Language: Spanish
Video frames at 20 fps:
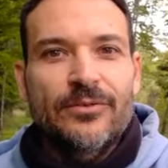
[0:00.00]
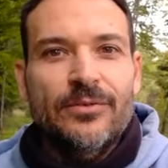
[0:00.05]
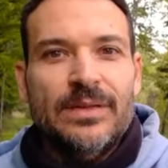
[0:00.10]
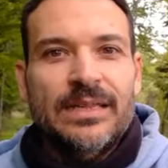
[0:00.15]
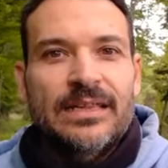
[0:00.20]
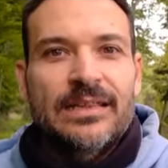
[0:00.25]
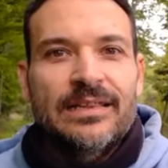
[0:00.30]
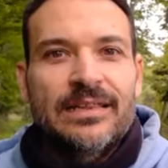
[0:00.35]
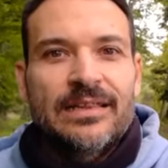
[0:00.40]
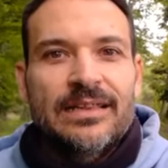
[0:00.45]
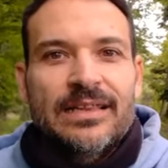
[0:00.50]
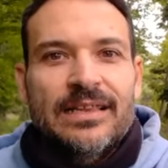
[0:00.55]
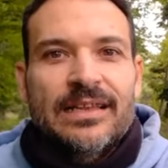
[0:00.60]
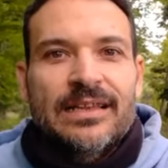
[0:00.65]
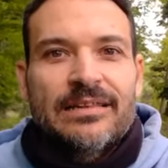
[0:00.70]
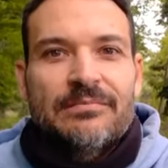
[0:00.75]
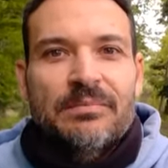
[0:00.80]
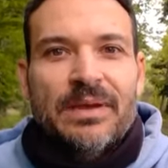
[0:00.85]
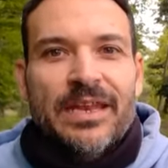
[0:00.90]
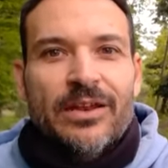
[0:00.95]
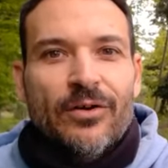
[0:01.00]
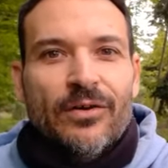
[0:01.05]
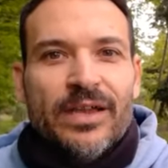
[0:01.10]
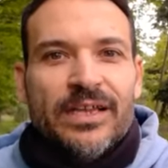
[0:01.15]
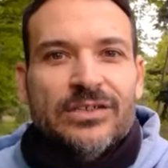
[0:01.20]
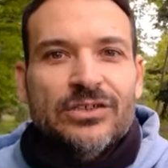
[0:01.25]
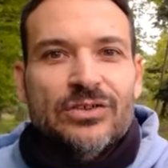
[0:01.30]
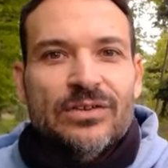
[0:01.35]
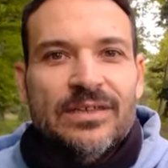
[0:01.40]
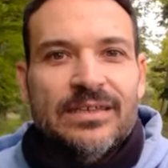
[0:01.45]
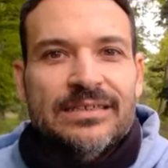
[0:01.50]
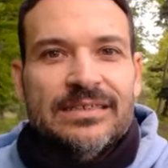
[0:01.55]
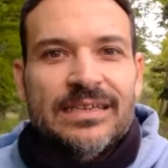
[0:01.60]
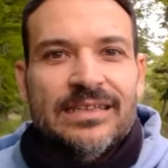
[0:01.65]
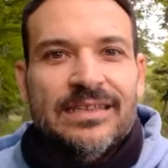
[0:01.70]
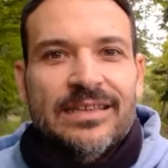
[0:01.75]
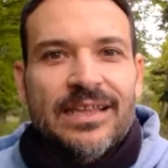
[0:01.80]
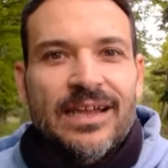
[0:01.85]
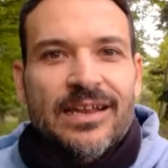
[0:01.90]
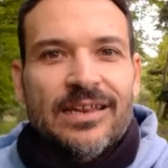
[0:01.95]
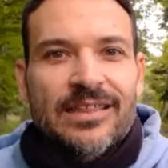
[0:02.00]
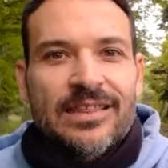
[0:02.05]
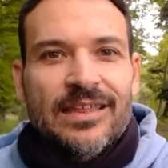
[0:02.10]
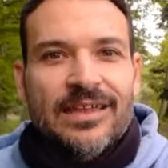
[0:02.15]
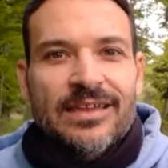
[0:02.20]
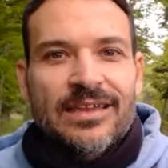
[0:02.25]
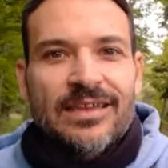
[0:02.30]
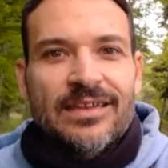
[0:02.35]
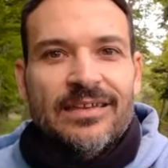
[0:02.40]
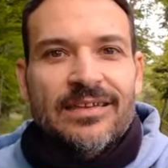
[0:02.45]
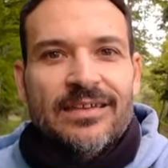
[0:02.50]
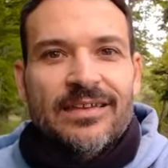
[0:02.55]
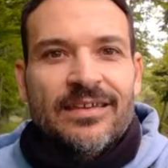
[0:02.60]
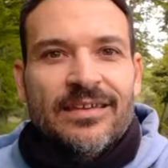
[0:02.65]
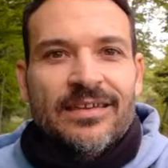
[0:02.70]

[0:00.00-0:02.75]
El, mero hecho de sentarte